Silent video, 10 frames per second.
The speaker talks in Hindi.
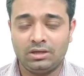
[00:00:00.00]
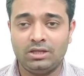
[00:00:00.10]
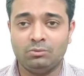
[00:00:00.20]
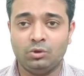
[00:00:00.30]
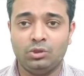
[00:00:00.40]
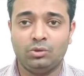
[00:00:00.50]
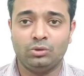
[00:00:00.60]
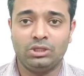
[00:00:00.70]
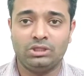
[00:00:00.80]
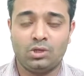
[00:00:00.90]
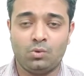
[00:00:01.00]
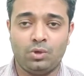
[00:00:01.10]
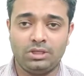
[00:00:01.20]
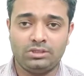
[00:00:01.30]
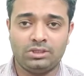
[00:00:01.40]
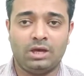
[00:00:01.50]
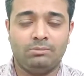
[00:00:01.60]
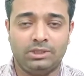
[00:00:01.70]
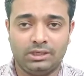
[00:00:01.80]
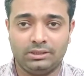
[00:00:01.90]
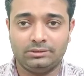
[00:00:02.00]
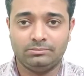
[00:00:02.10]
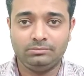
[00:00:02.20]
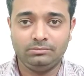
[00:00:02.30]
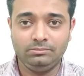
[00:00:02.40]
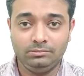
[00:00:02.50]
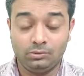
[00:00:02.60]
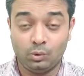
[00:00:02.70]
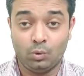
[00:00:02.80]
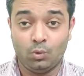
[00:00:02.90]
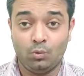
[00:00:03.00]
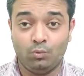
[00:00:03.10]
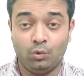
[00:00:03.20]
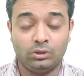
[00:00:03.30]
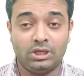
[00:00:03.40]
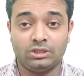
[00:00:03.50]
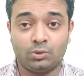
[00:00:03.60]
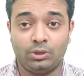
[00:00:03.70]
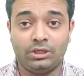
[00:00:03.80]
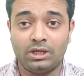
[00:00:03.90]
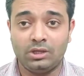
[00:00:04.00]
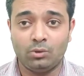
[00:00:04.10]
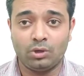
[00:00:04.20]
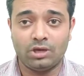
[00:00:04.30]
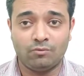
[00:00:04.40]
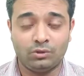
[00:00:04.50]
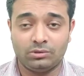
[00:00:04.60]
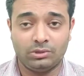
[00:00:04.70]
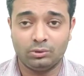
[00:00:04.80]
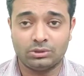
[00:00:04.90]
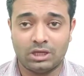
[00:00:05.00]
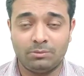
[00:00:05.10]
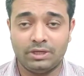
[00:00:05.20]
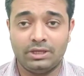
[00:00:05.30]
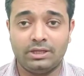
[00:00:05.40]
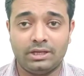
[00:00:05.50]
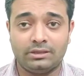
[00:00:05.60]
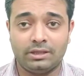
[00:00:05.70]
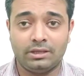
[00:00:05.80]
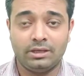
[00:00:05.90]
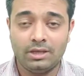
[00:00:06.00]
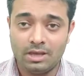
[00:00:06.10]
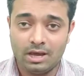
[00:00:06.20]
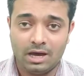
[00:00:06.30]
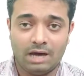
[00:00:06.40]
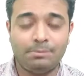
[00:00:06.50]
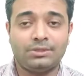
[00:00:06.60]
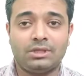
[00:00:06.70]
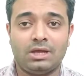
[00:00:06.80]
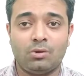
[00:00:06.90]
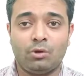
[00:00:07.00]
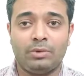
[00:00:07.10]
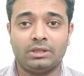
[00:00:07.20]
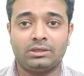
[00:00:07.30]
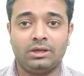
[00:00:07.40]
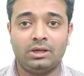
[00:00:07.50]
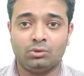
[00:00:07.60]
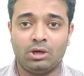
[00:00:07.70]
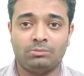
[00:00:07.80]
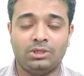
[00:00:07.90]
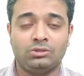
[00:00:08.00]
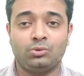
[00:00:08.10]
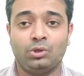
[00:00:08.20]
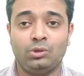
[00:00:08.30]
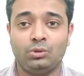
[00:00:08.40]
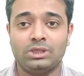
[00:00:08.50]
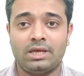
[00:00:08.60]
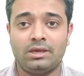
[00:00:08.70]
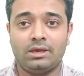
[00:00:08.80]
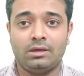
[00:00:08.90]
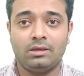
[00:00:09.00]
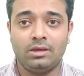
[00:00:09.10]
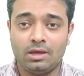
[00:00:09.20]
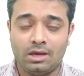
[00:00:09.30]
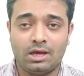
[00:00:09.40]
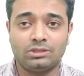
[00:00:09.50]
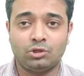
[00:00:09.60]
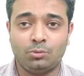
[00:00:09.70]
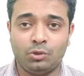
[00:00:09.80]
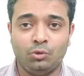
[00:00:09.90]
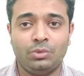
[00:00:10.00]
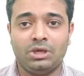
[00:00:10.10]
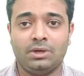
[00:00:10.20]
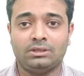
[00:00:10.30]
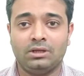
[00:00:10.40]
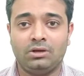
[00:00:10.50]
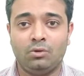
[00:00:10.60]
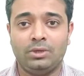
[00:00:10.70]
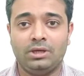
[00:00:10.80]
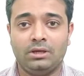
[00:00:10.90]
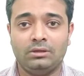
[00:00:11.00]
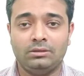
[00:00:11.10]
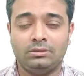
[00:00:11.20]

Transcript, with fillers: नरेंद्र मोदी को देते हुए छाप दिया है वो देशद्रोही नहीं होंगे वो हिंदुस्तान में नहीं रहते हैं आप इस तरह की कोई बात करेंगे तो आप देशद्रोही हो जाएंगे खास तौर पे यूपी की बात कर रहा हूँ भैया